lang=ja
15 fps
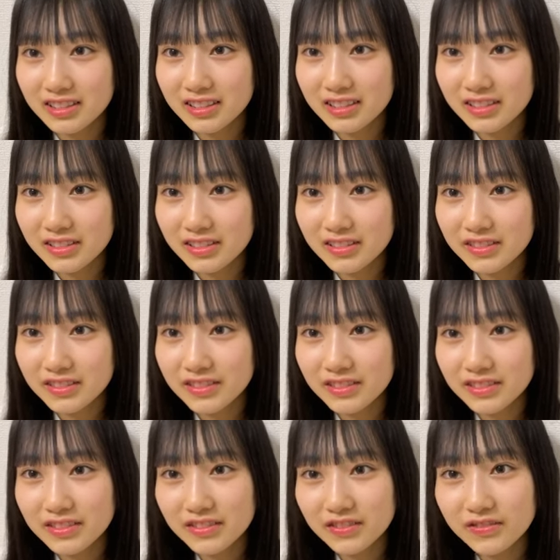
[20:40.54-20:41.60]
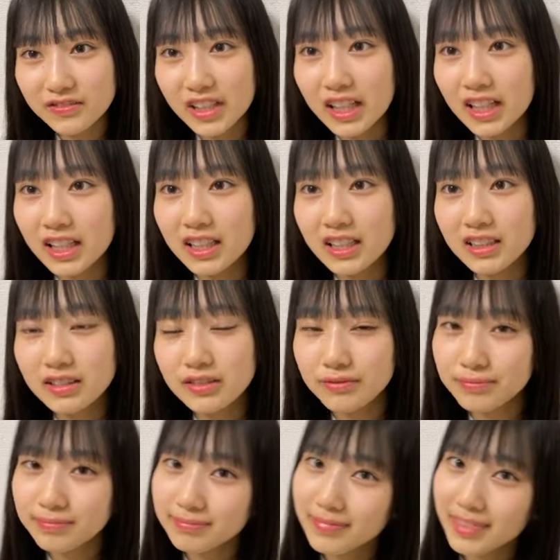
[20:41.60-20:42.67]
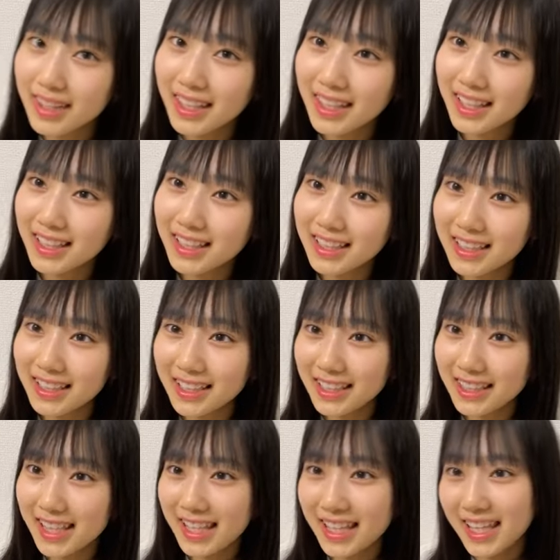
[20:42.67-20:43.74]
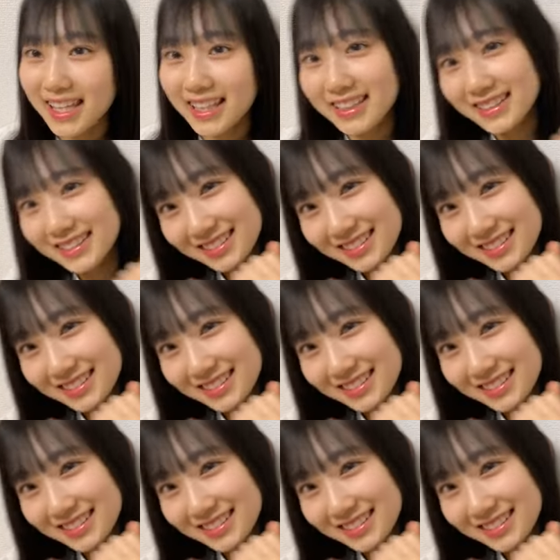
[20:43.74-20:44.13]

そうまあ来てね